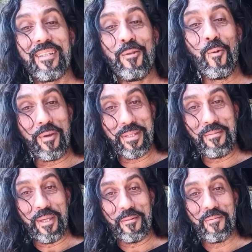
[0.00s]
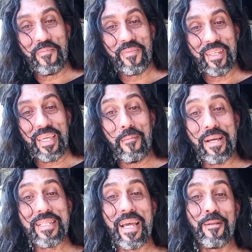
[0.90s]
do conhecimento, que é
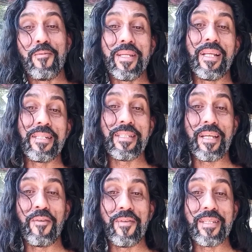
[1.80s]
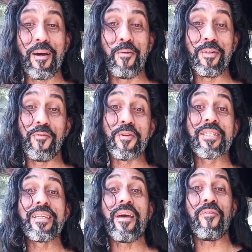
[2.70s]
baseado numa inteligência artificial onde
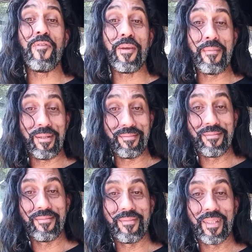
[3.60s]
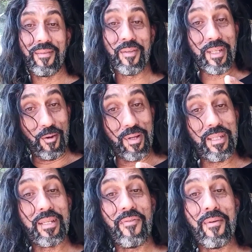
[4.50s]
você afirma você
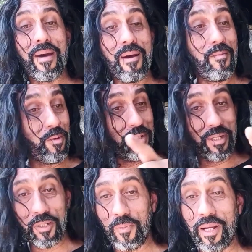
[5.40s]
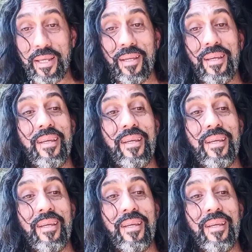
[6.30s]
gosta de afirmar um monte de gente por aí